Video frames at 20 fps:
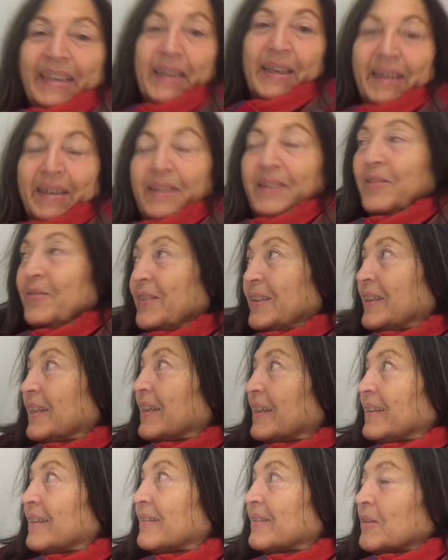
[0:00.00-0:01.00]
Ja, es wird
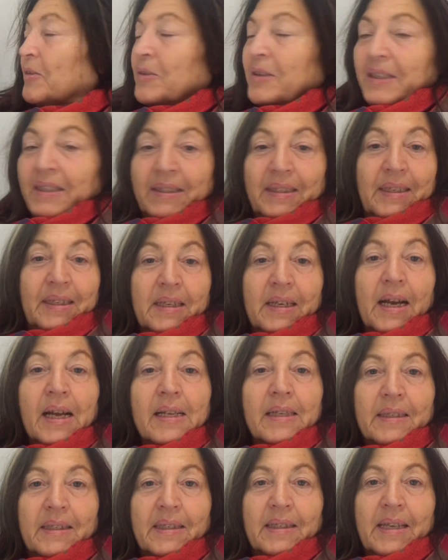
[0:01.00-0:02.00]
ja jetzt auch richtig
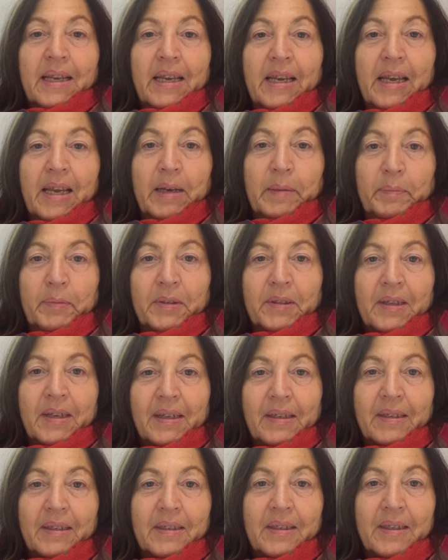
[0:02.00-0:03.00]
kalt. Der Herbst
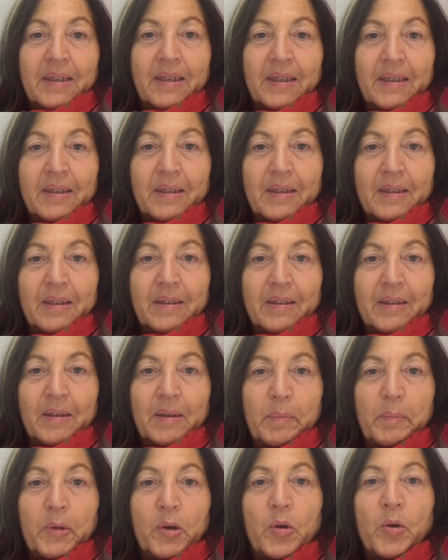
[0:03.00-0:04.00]
hat äh,
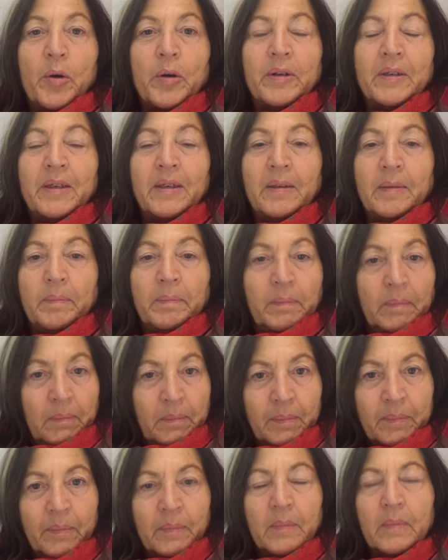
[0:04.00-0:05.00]
begonnen.
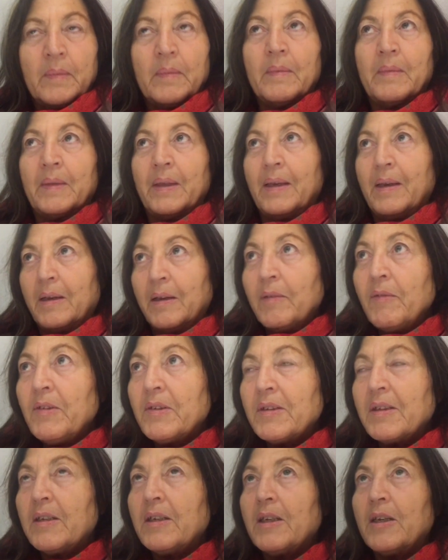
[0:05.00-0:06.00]
Ja, wir
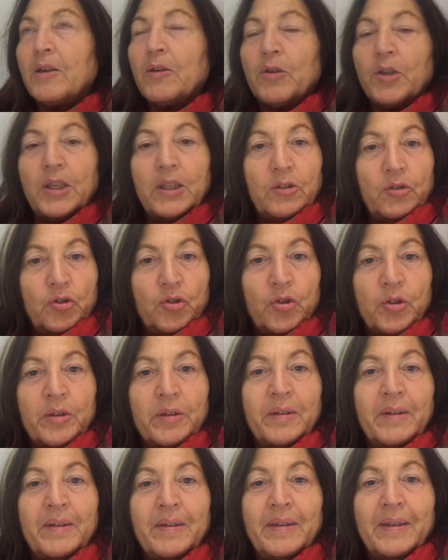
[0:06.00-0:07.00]
sind ja auch jetzt
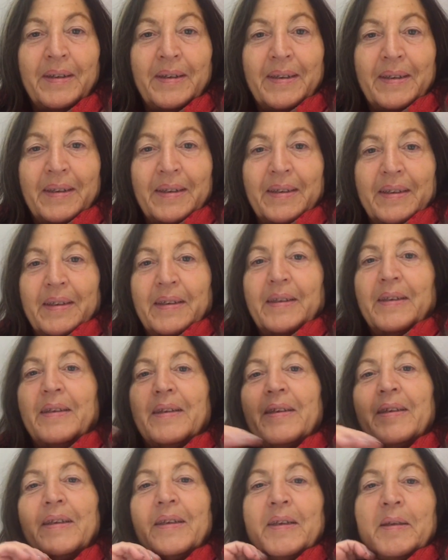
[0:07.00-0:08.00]
schon
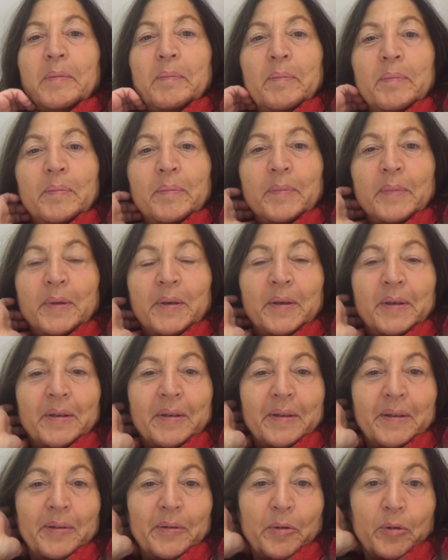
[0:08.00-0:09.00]
im äh,
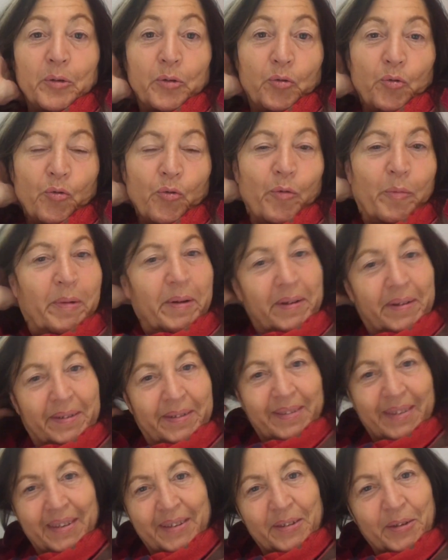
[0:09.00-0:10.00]
Oktober
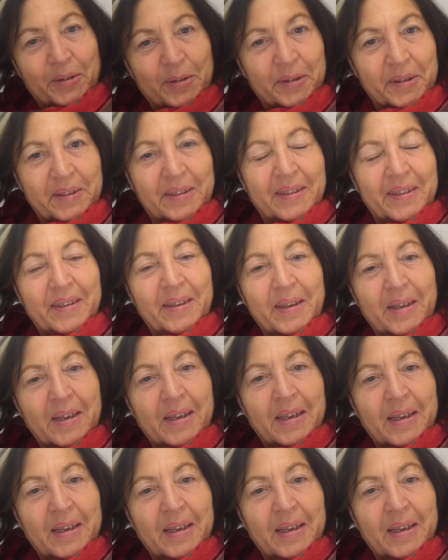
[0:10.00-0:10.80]
seit heute.